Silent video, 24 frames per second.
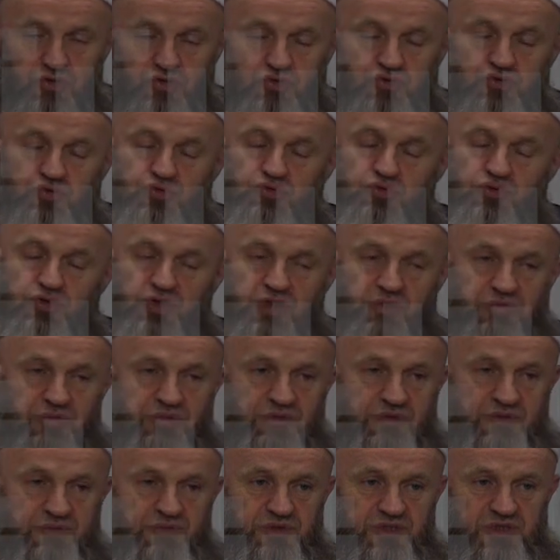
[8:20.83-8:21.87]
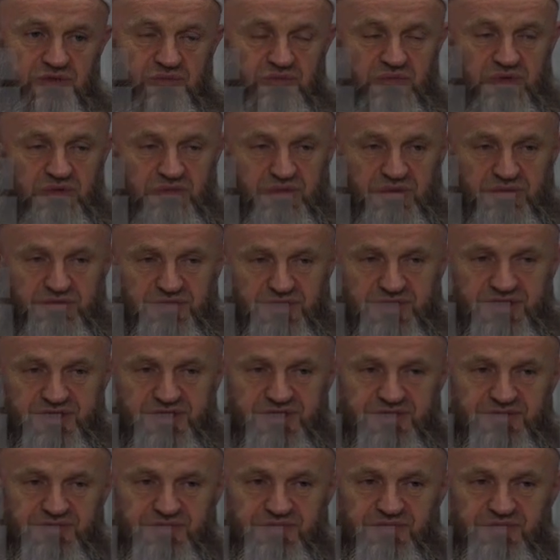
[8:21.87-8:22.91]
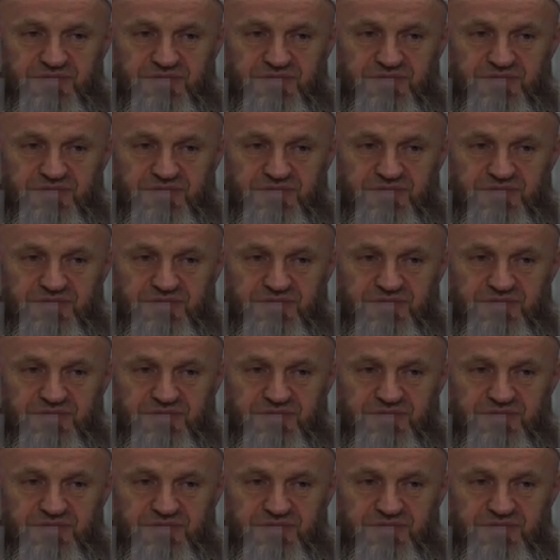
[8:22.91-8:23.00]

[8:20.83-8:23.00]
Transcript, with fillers: Çünkü o da bizim babamızdır.